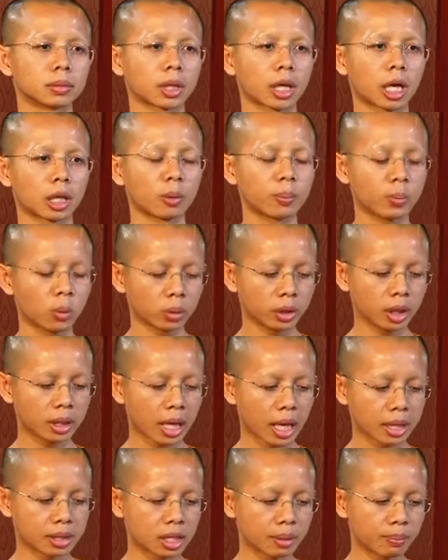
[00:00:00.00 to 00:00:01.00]
การหลวงปู่ที่นั่
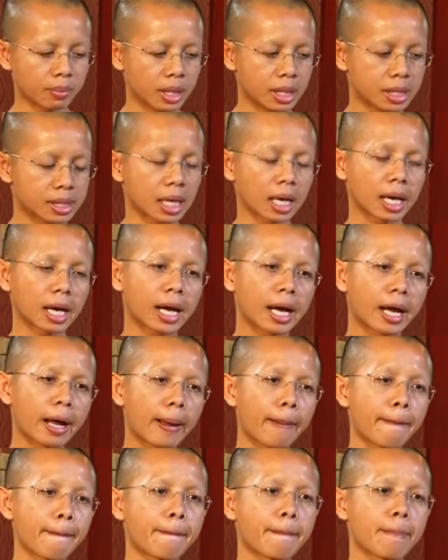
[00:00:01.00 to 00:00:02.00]
งหันจึงมีสังฆะ
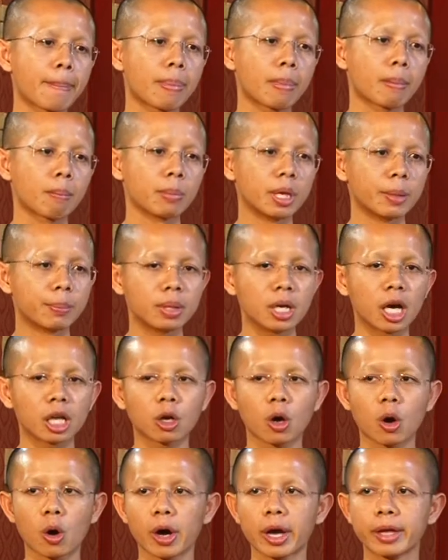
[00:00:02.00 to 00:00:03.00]
มีเพื่อน
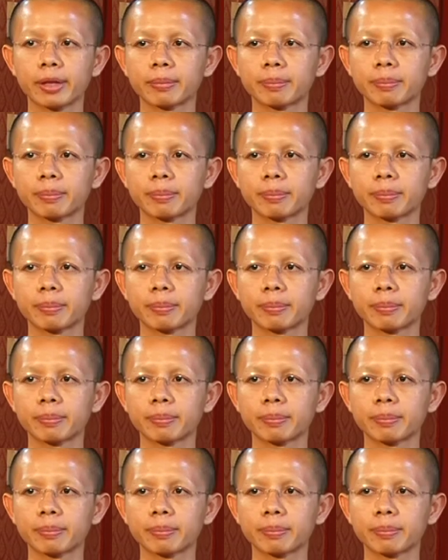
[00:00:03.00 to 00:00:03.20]
คอย